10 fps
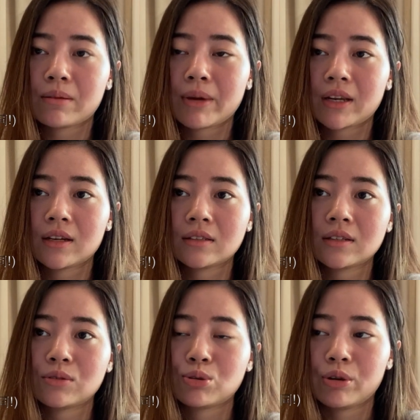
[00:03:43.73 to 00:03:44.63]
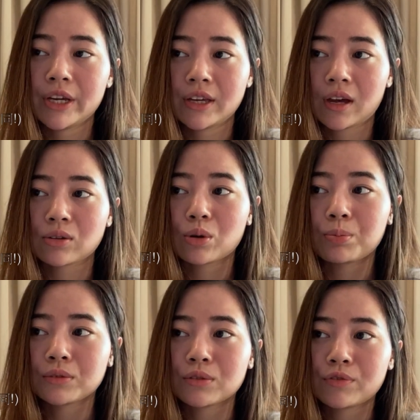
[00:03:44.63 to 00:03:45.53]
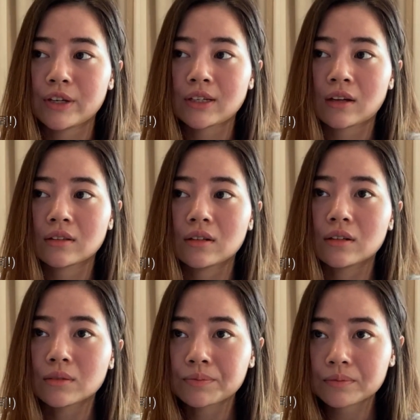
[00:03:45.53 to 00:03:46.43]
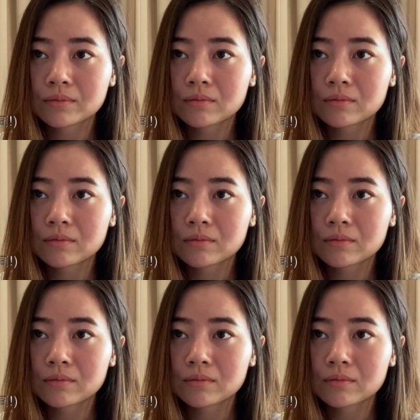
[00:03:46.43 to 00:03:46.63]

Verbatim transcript: 你每天摄取的营养都不是非常的